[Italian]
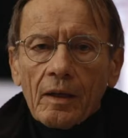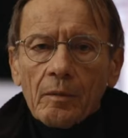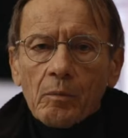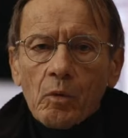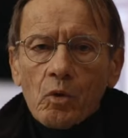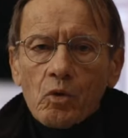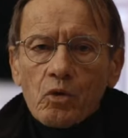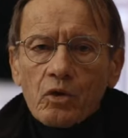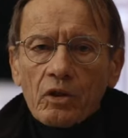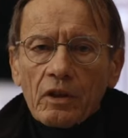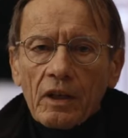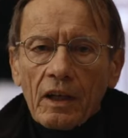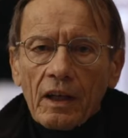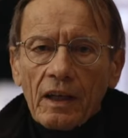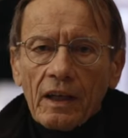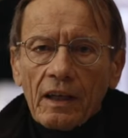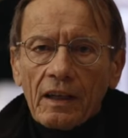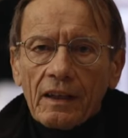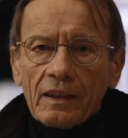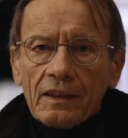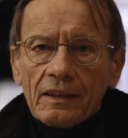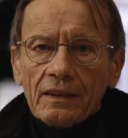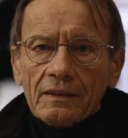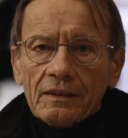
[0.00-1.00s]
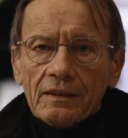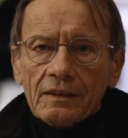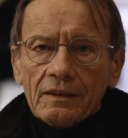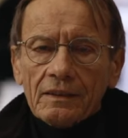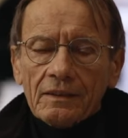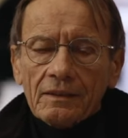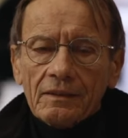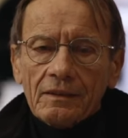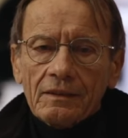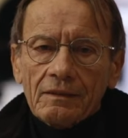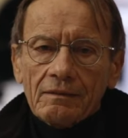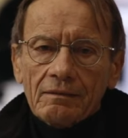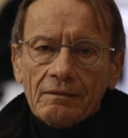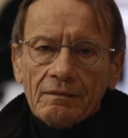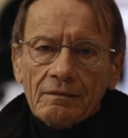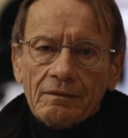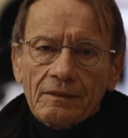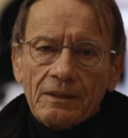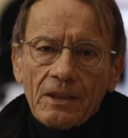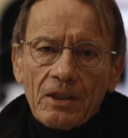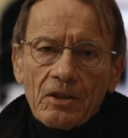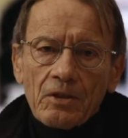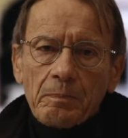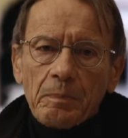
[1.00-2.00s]
La mostra
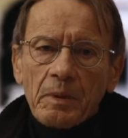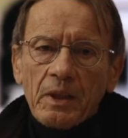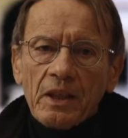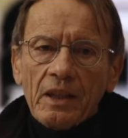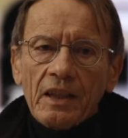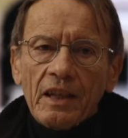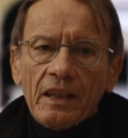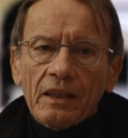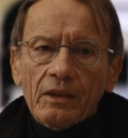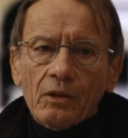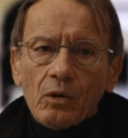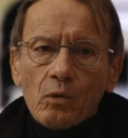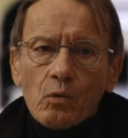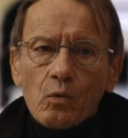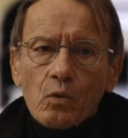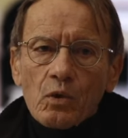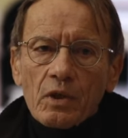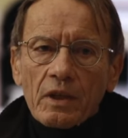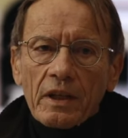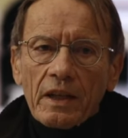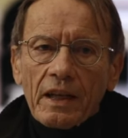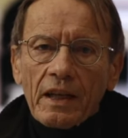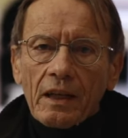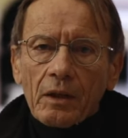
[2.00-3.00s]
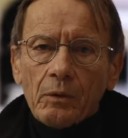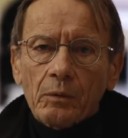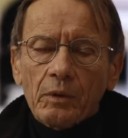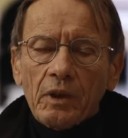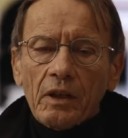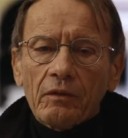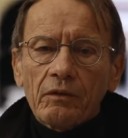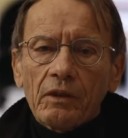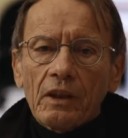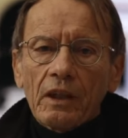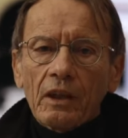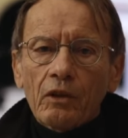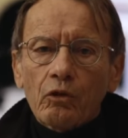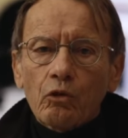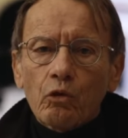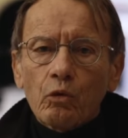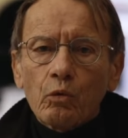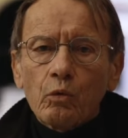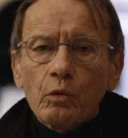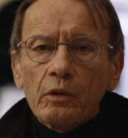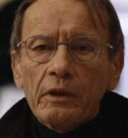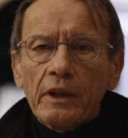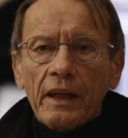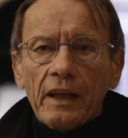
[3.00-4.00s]
di spina etrusca qui a Villa
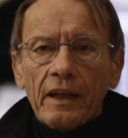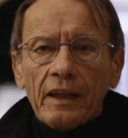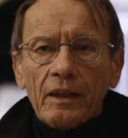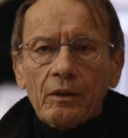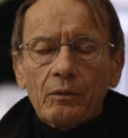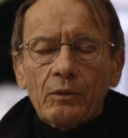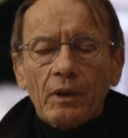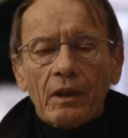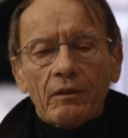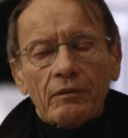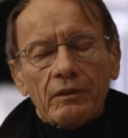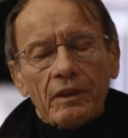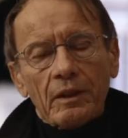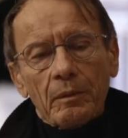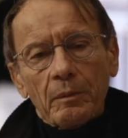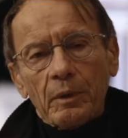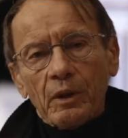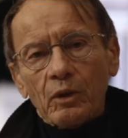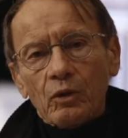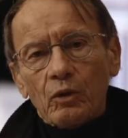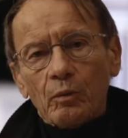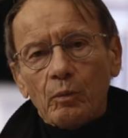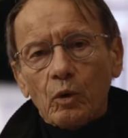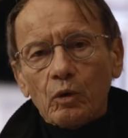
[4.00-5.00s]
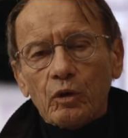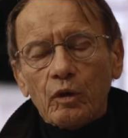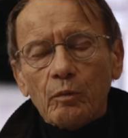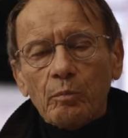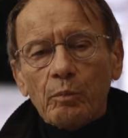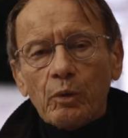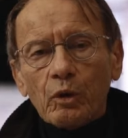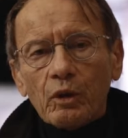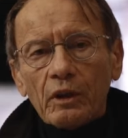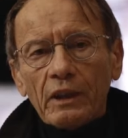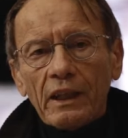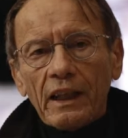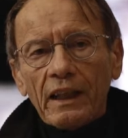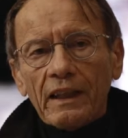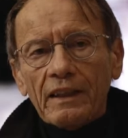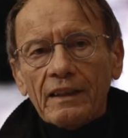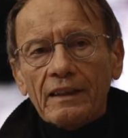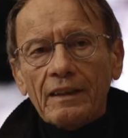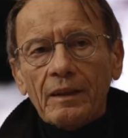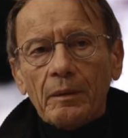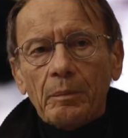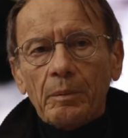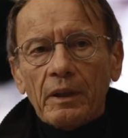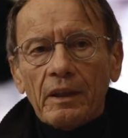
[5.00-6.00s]
Giulia è un avvenimento molto
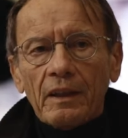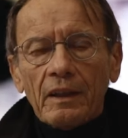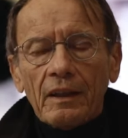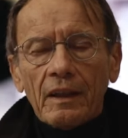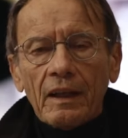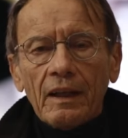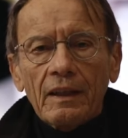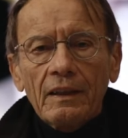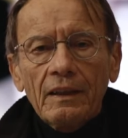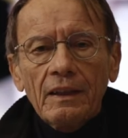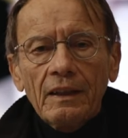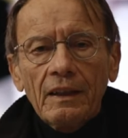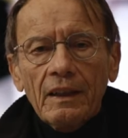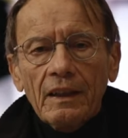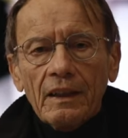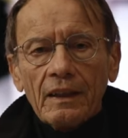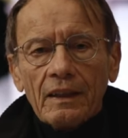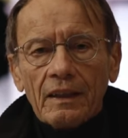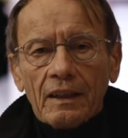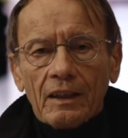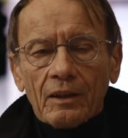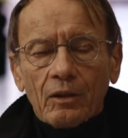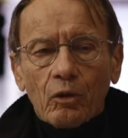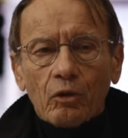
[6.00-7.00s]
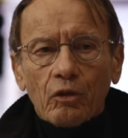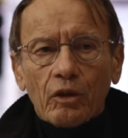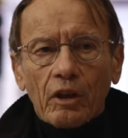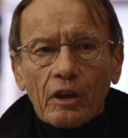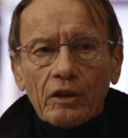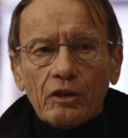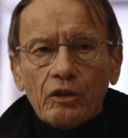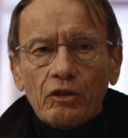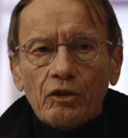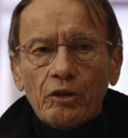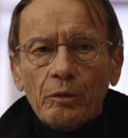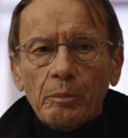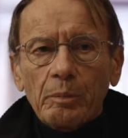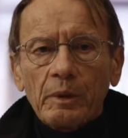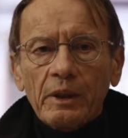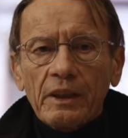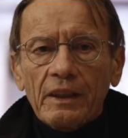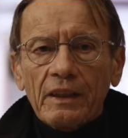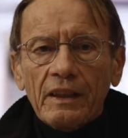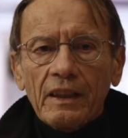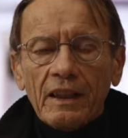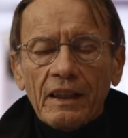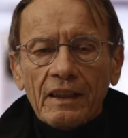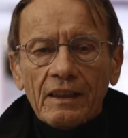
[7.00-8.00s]
importante per la nostra
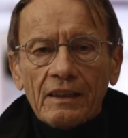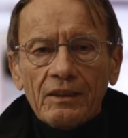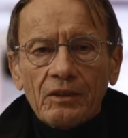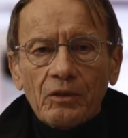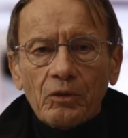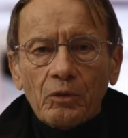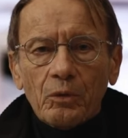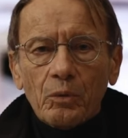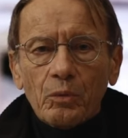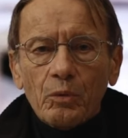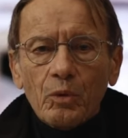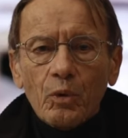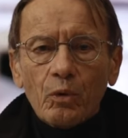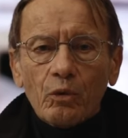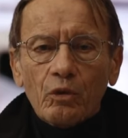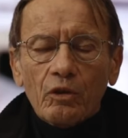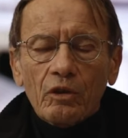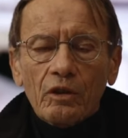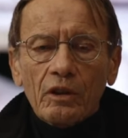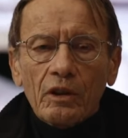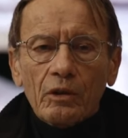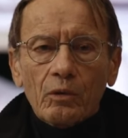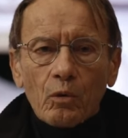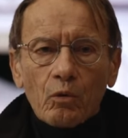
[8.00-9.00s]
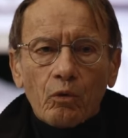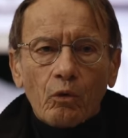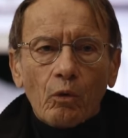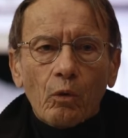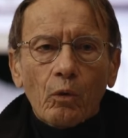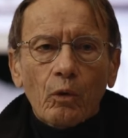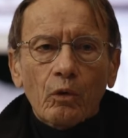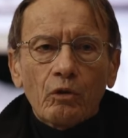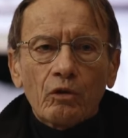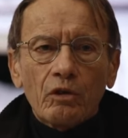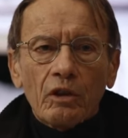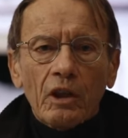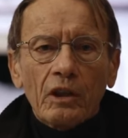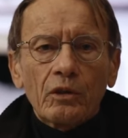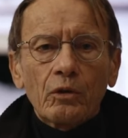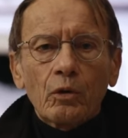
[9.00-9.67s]
disciplina di studiosi di etruscologia.